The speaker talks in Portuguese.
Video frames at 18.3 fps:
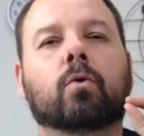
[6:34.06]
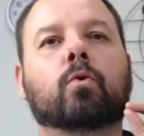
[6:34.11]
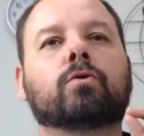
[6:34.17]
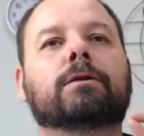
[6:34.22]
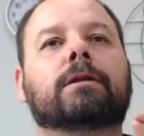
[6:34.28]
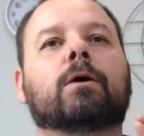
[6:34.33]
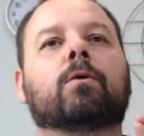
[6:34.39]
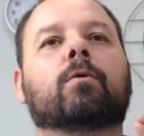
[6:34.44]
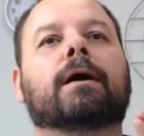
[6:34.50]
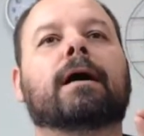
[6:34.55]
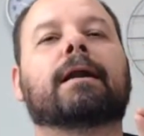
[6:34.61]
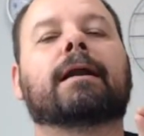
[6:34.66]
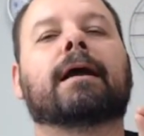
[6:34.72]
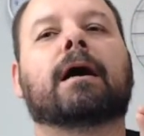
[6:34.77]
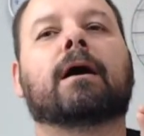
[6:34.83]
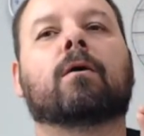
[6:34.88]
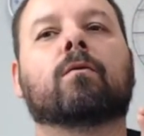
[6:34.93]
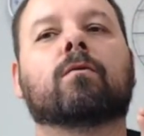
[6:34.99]
o teu
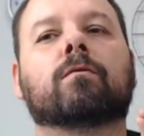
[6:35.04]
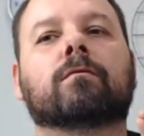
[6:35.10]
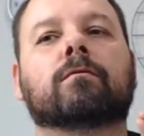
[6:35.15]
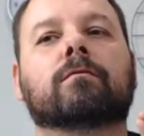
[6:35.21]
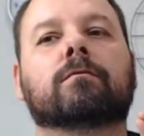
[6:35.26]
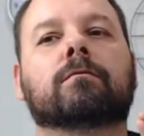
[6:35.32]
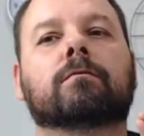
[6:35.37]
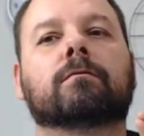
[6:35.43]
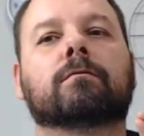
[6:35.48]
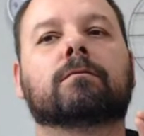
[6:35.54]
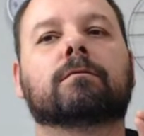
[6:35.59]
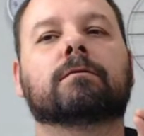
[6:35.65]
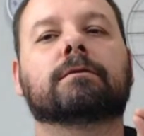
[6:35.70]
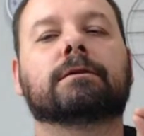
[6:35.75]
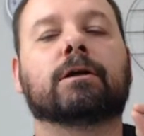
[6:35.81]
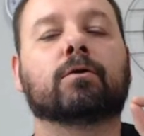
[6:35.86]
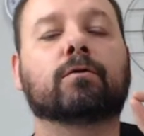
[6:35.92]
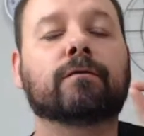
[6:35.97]
canal
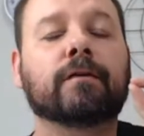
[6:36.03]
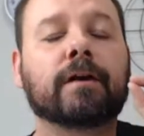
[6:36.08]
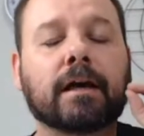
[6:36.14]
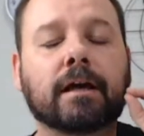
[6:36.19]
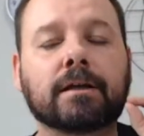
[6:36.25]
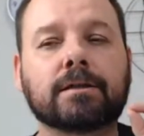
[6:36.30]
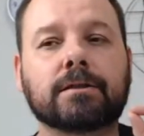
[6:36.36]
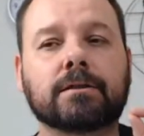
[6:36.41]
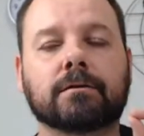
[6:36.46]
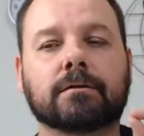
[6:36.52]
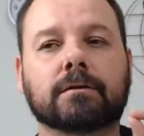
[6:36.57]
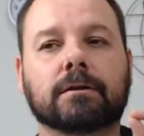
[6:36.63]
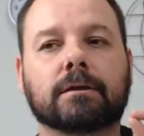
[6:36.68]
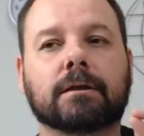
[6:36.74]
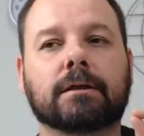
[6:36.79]
deu verde.